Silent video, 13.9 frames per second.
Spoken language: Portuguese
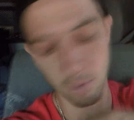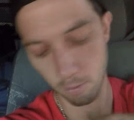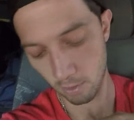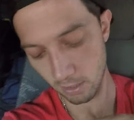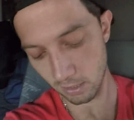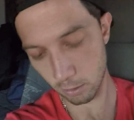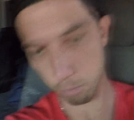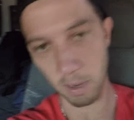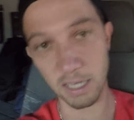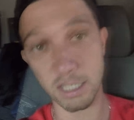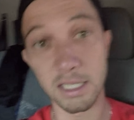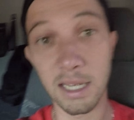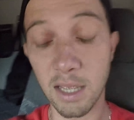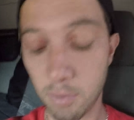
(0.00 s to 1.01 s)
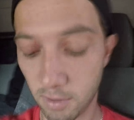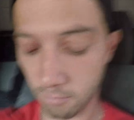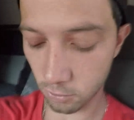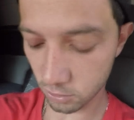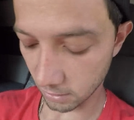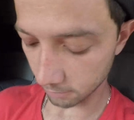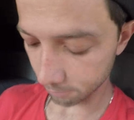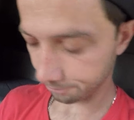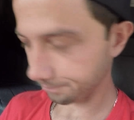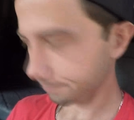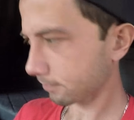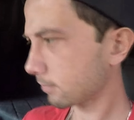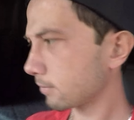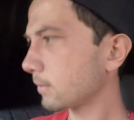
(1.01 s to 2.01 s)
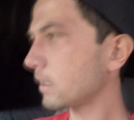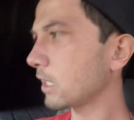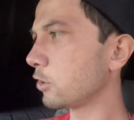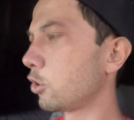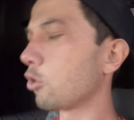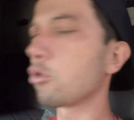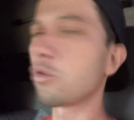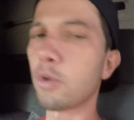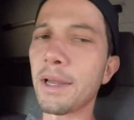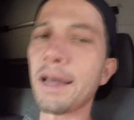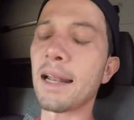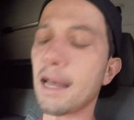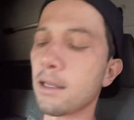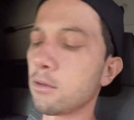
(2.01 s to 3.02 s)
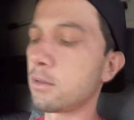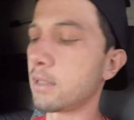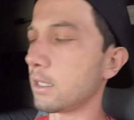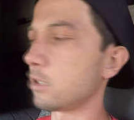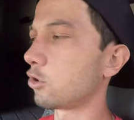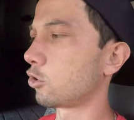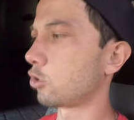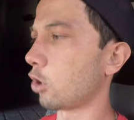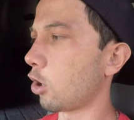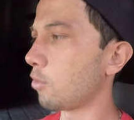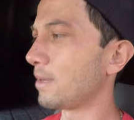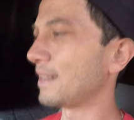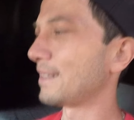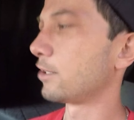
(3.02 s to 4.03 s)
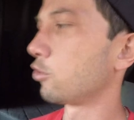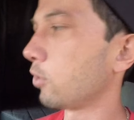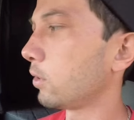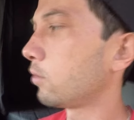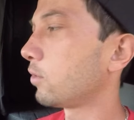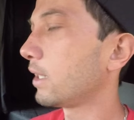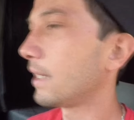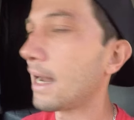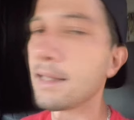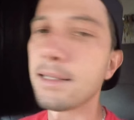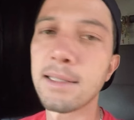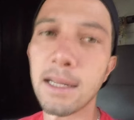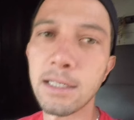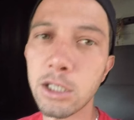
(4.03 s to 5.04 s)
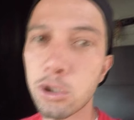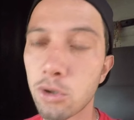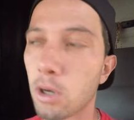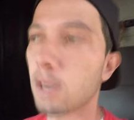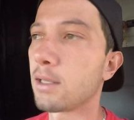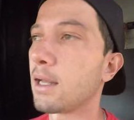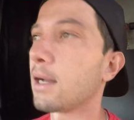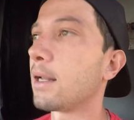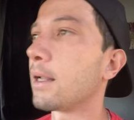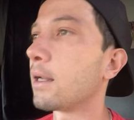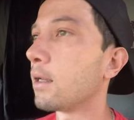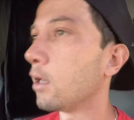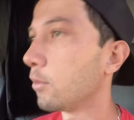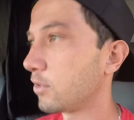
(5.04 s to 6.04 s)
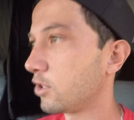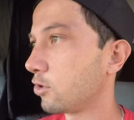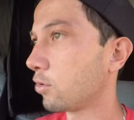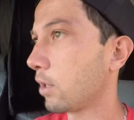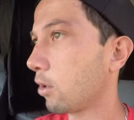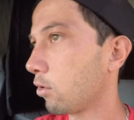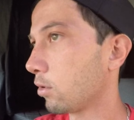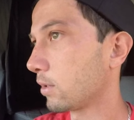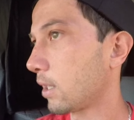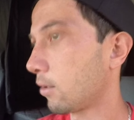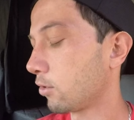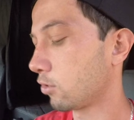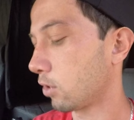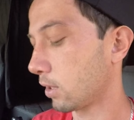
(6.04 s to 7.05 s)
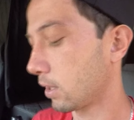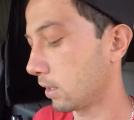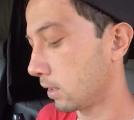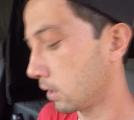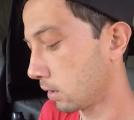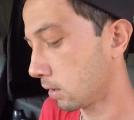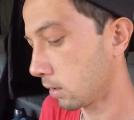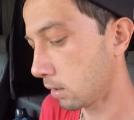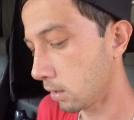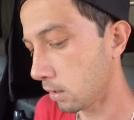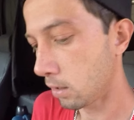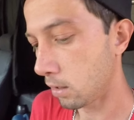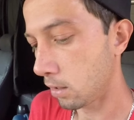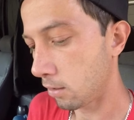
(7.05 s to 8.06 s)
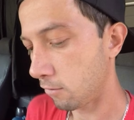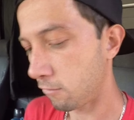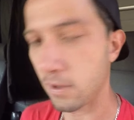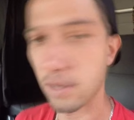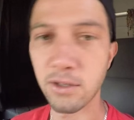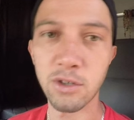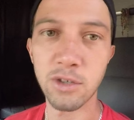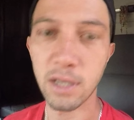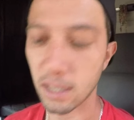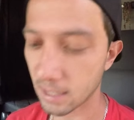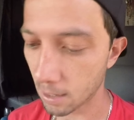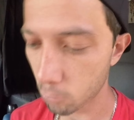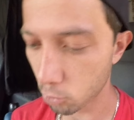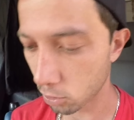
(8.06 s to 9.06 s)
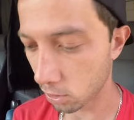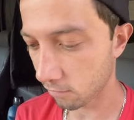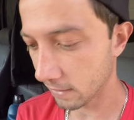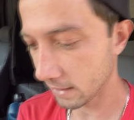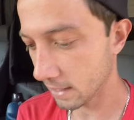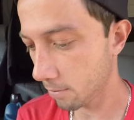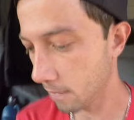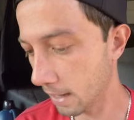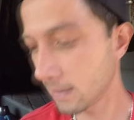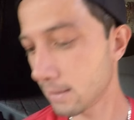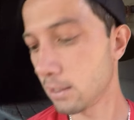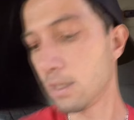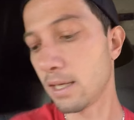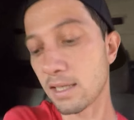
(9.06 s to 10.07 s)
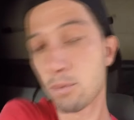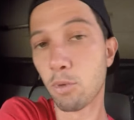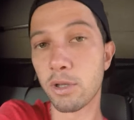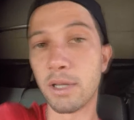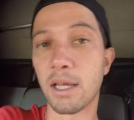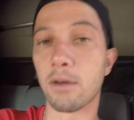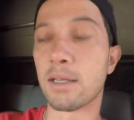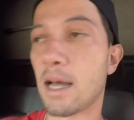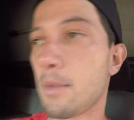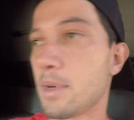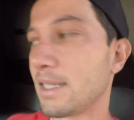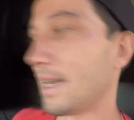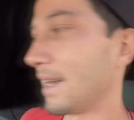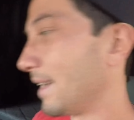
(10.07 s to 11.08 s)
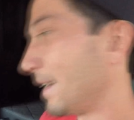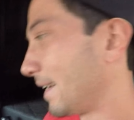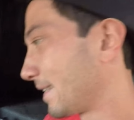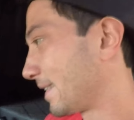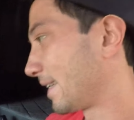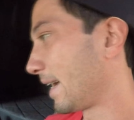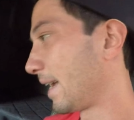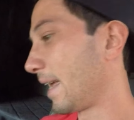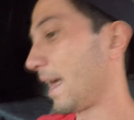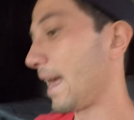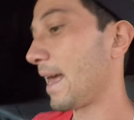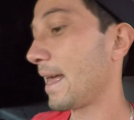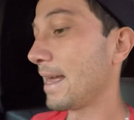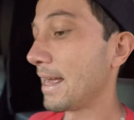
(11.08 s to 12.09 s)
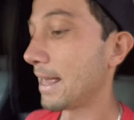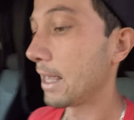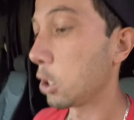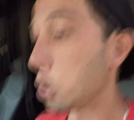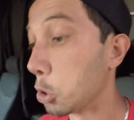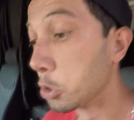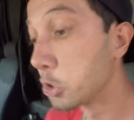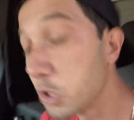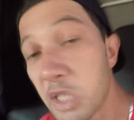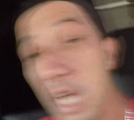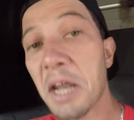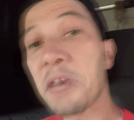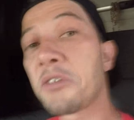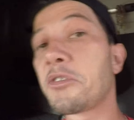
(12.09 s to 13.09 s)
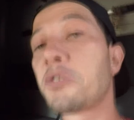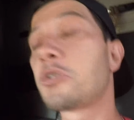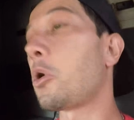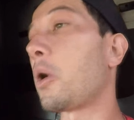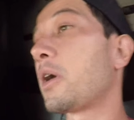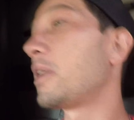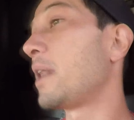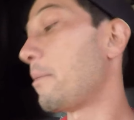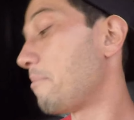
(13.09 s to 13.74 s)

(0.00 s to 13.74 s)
mesmo que despacha daqui para você. Se eu não tô enganado, tem só umas 8 unidades lá de estoque, tá galera? Preciso recontar o estoque ali. Fez isso aí, acabou. Não vai ter mais desse modelo, tá rapaziada? Essa é o Zero é Estoque da